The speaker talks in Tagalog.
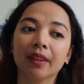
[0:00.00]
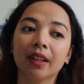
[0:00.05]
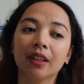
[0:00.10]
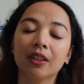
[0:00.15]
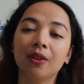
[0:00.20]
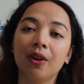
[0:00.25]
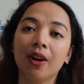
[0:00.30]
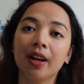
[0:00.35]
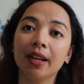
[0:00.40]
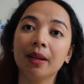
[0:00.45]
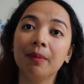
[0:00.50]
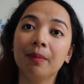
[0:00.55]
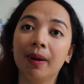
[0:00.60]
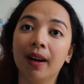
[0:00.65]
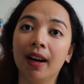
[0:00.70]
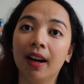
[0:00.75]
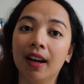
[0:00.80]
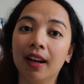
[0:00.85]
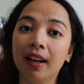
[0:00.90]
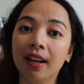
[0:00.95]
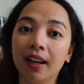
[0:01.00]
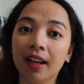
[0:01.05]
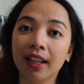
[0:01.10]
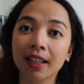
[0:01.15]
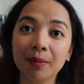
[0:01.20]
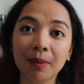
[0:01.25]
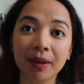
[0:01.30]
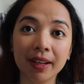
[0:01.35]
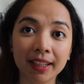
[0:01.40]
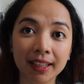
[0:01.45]
so, ang iba, ang
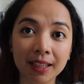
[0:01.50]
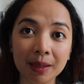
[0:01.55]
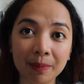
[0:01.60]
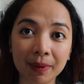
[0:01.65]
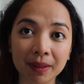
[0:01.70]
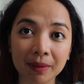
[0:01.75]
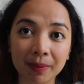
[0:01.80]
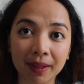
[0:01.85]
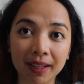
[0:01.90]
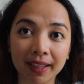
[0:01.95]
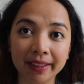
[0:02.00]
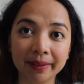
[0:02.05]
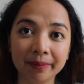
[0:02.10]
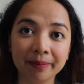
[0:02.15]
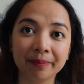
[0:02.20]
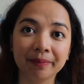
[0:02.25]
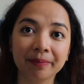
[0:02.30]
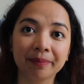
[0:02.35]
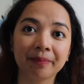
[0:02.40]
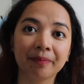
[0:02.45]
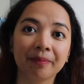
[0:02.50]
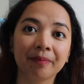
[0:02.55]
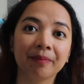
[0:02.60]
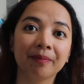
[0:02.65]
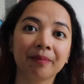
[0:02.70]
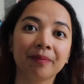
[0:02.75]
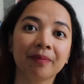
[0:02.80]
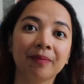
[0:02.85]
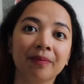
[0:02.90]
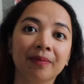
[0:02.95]
iba naglipat ba?
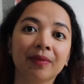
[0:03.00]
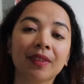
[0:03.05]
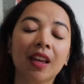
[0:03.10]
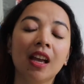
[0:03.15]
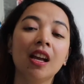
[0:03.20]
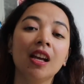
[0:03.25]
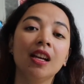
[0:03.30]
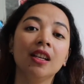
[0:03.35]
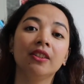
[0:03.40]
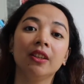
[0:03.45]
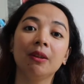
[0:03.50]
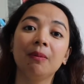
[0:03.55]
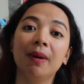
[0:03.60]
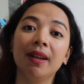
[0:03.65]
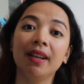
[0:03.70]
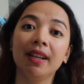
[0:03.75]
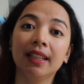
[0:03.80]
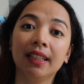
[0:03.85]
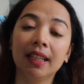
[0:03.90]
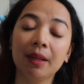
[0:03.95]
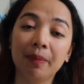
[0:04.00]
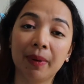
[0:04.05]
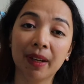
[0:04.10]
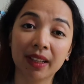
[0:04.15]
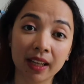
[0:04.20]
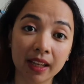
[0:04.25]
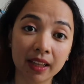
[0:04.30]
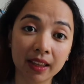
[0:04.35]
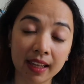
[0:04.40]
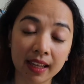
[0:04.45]
So, iba
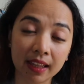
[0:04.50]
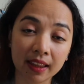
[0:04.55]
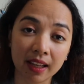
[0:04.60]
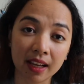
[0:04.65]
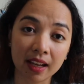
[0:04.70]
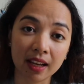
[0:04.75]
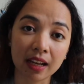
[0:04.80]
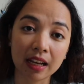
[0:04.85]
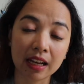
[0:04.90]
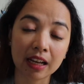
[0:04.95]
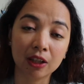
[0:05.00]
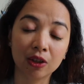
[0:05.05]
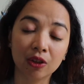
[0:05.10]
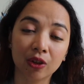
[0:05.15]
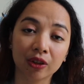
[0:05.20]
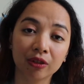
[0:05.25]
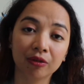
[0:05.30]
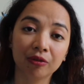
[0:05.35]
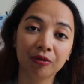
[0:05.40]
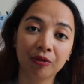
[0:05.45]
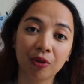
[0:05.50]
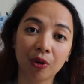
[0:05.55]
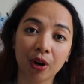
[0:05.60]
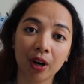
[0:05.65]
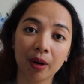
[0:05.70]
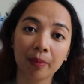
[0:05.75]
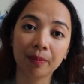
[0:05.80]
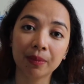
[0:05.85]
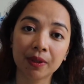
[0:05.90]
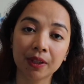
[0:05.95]
naglipat, I think they looked
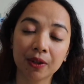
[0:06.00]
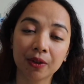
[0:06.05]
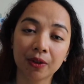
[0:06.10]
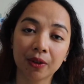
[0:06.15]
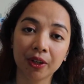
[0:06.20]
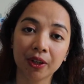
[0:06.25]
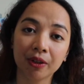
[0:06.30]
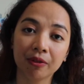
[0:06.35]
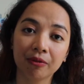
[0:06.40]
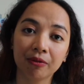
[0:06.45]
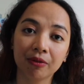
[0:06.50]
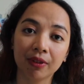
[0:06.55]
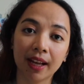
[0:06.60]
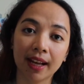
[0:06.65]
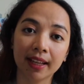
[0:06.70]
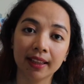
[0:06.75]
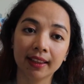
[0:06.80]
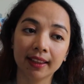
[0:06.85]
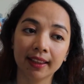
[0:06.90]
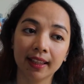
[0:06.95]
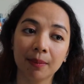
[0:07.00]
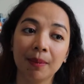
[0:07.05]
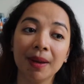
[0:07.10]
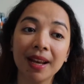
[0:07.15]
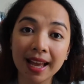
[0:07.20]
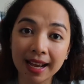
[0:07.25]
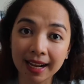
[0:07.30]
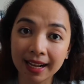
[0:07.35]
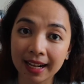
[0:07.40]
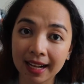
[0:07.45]
for siguro yung flat na
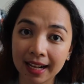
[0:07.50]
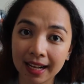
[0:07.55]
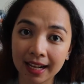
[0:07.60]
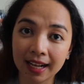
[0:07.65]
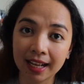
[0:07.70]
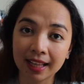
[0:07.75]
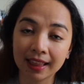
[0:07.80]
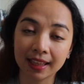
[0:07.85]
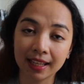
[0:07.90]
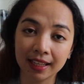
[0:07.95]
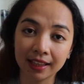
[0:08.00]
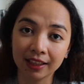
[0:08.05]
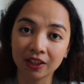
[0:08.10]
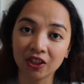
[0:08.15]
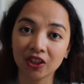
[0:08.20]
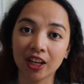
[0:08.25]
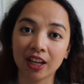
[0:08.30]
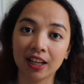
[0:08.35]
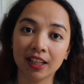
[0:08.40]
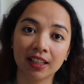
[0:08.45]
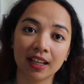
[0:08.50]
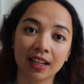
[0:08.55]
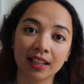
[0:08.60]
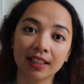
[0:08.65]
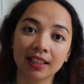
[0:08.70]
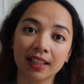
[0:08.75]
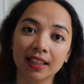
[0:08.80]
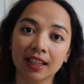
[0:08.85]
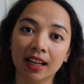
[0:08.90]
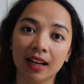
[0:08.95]
malaki and then shared lang
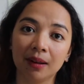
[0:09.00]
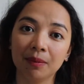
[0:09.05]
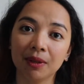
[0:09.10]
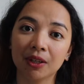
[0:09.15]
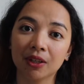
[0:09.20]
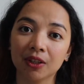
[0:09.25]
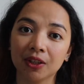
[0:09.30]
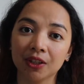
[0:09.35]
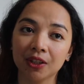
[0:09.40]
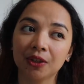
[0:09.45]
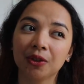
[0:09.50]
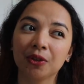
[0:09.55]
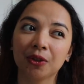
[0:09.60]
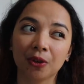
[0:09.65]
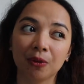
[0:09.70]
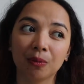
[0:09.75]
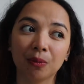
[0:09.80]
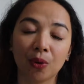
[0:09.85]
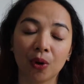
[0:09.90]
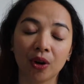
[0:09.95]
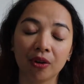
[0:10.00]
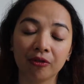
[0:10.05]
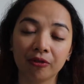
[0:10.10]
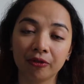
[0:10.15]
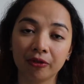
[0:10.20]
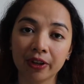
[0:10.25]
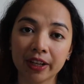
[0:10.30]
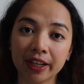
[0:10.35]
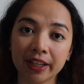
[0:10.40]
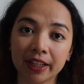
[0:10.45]
sila because siguro more
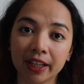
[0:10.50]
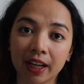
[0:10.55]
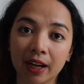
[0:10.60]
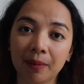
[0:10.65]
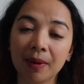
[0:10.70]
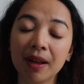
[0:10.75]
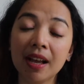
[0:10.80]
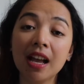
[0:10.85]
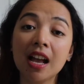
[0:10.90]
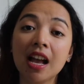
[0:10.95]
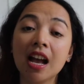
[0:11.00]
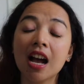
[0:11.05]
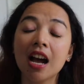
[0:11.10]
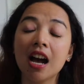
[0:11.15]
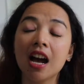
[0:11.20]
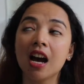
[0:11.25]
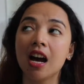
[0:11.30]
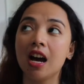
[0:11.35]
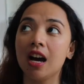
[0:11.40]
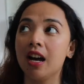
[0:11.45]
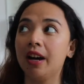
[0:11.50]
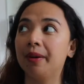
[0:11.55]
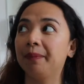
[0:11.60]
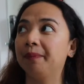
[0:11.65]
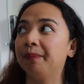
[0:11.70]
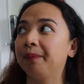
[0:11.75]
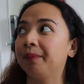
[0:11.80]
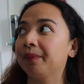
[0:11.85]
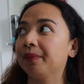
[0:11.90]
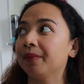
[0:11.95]
freedom. Um,
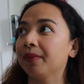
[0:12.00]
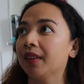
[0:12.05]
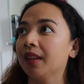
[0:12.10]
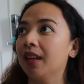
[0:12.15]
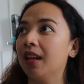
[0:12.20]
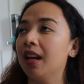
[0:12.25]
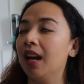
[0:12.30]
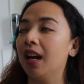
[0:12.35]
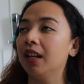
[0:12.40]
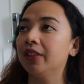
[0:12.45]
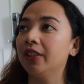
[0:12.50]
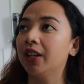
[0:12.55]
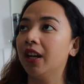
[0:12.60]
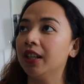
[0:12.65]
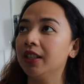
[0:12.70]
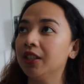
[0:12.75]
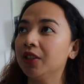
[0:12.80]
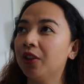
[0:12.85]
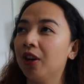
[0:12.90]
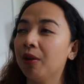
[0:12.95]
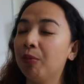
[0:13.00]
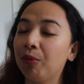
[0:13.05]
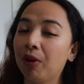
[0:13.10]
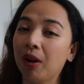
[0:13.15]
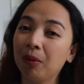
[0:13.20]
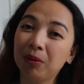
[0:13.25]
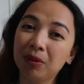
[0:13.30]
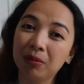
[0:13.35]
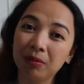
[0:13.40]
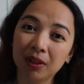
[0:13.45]
at saka siguro ang
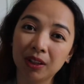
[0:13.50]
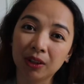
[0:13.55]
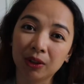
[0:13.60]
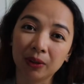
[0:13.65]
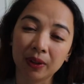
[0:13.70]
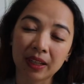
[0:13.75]
problem dito